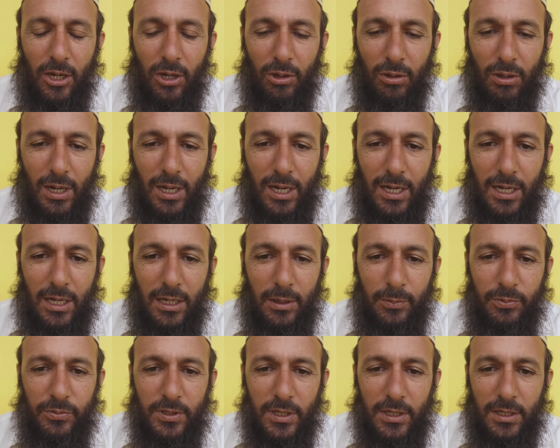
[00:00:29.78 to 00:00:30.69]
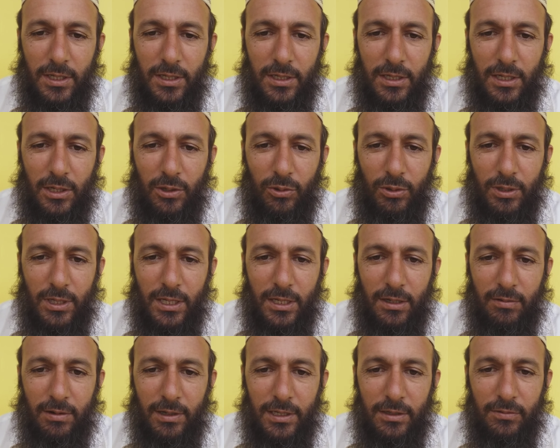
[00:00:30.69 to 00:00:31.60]
और आप सल्ला
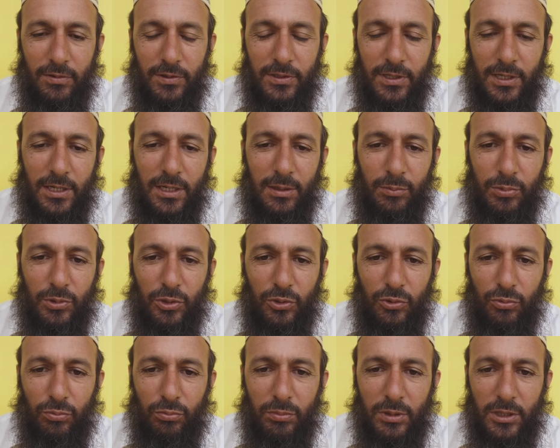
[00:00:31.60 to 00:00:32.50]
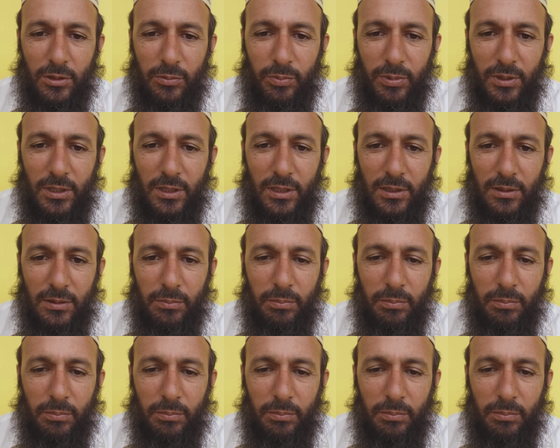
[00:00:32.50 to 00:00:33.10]
अलैहि की उम्मत पे